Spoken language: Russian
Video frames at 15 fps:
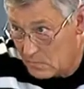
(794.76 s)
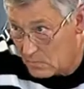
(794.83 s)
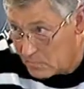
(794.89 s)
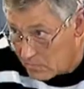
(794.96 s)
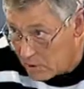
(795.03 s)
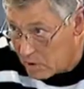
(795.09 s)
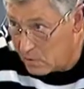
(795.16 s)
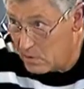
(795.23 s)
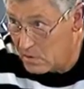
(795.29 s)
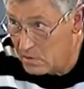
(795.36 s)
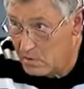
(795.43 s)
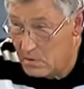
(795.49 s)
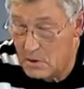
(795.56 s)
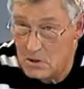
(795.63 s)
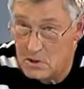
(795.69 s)
в районе,
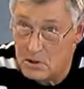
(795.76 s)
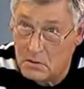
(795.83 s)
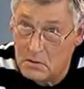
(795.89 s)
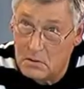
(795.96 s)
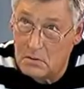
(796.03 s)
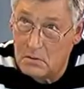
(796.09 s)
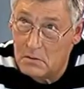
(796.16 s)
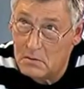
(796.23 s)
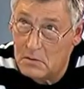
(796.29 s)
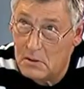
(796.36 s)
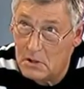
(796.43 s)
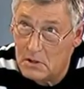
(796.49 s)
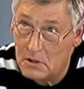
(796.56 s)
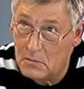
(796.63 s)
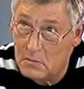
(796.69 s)
значит, э,
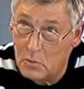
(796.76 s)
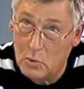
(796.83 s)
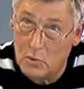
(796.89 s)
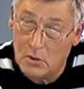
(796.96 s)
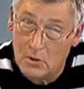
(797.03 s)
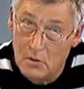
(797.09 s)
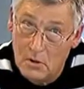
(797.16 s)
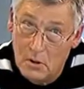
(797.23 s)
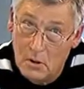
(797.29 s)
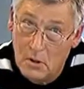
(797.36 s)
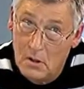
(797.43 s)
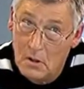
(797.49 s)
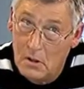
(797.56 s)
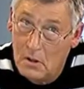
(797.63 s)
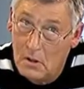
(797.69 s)
скажем, от
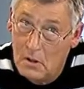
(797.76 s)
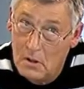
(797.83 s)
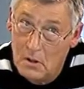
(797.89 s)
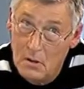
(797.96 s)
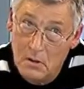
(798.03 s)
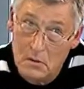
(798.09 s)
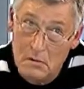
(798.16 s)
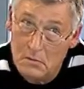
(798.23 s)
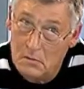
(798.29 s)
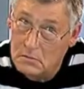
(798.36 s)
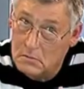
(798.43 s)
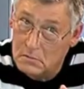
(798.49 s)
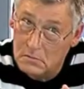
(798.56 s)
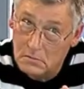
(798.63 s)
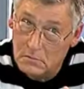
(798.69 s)
э,
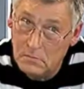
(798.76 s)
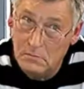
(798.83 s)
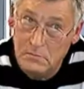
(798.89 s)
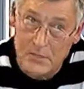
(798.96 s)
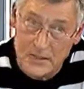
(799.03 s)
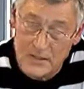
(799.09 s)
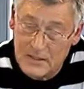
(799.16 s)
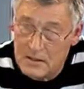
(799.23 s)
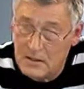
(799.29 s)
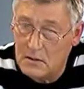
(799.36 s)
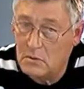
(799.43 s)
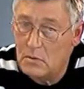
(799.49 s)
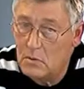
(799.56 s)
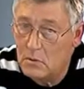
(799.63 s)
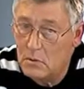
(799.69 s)
базы
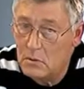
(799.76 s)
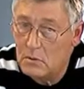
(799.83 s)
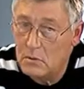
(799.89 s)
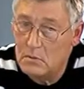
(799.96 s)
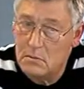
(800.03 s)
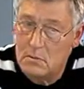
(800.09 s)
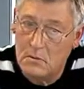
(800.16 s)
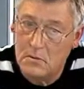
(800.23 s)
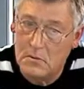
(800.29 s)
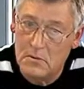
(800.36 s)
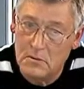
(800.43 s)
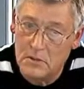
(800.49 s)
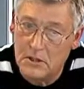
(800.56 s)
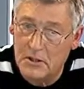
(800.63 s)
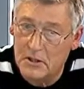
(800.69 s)
до э,
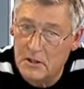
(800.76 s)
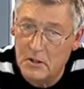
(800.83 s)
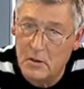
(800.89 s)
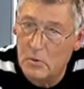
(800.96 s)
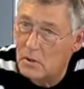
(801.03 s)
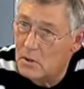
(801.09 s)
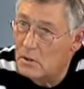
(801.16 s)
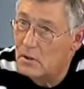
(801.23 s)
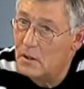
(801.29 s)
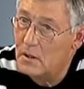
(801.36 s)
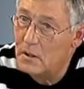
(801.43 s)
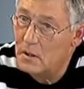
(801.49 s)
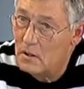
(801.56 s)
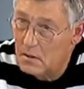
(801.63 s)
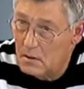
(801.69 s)
центра города
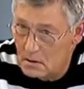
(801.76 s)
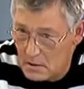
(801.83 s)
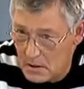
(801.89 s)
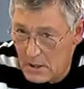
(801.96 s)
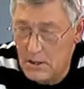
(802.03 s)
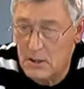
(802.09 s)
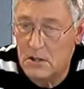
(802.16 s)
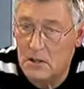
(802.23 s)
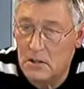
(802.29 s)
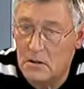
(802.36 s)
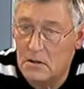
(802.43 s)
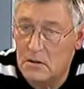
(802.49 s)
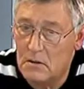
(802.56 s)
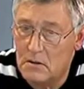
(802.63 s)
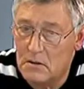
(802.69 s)
и дальше,
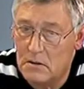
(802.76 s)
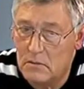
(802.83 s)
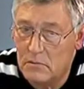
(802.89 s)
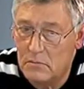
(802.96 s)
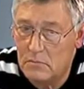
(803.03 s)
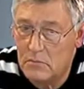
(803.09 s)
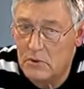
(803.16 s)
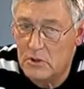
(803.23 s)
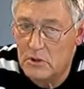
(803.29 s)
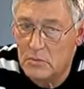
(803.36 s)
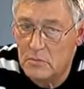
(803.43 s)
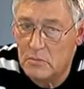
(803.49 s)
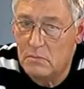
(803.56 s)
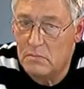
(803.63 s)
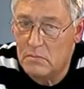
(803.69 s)
это значит,
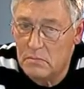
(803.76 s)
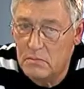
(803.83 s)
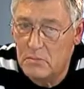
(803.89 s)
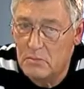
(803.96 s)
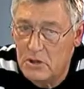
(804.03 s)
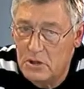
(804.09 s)
в